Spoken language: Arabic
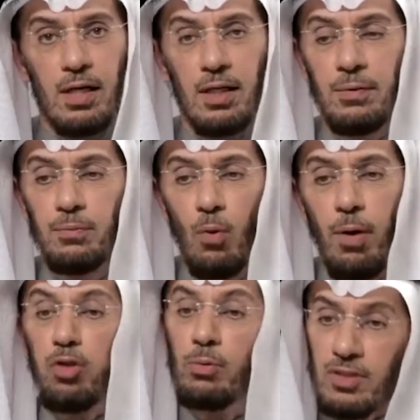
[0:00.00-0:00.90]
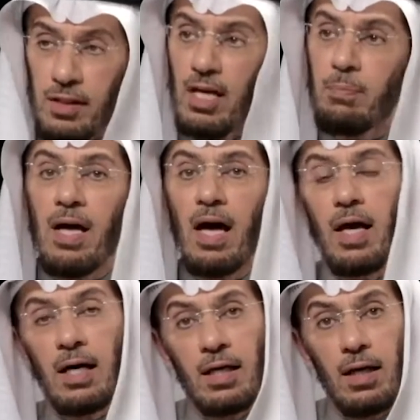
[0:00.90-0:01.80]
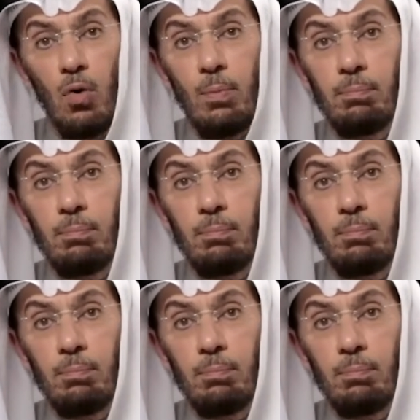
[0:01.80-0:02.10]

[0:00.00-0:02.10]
يعني وبعضهم استدل بها لكن له